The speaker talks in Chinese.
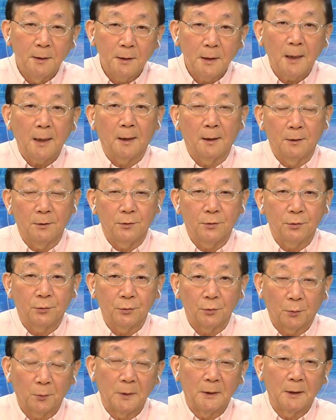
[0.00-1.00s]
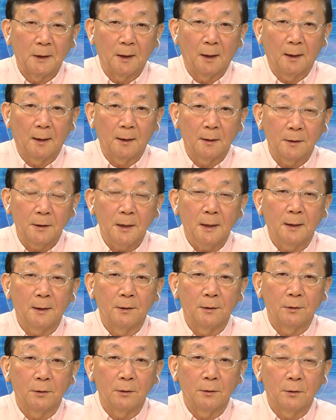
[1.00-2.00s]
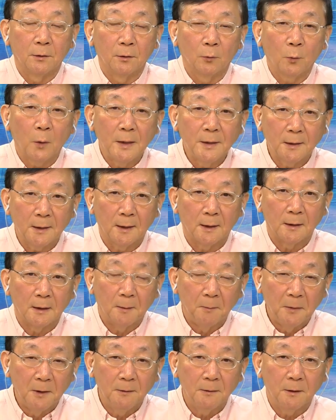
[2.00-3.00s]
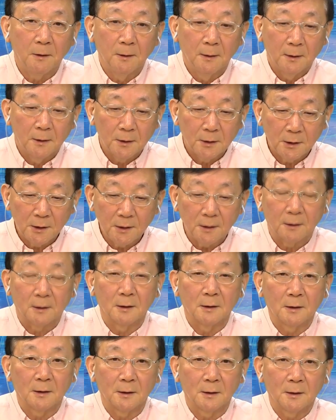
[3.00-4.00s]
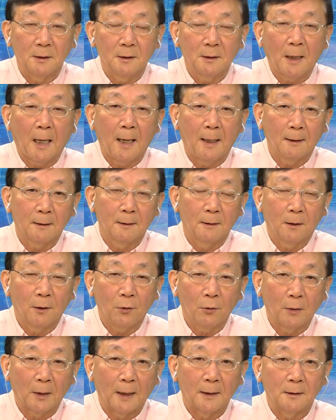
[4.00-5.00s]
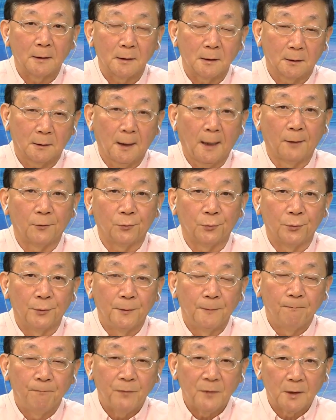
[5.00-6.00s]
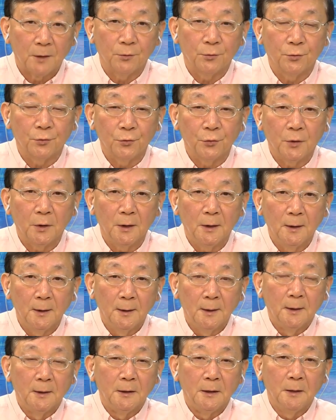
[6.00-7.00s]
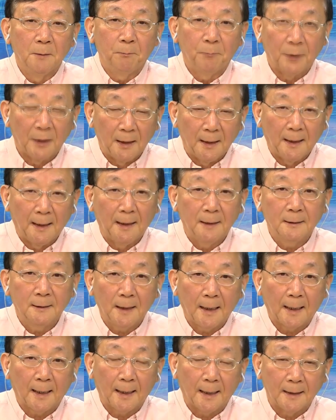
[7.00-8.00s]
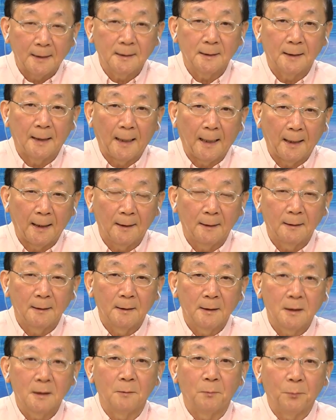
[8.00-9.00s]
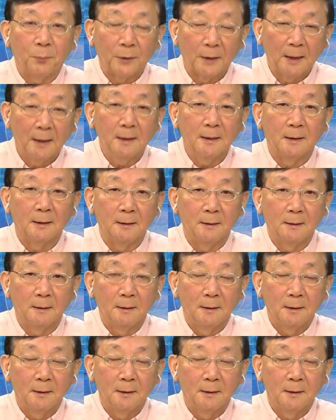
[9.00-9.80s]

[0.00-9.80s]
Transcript: 这个就有问题了哈，这个关键人们气的是他后来的这个态度，也就是说，你本来带孩子来是别人，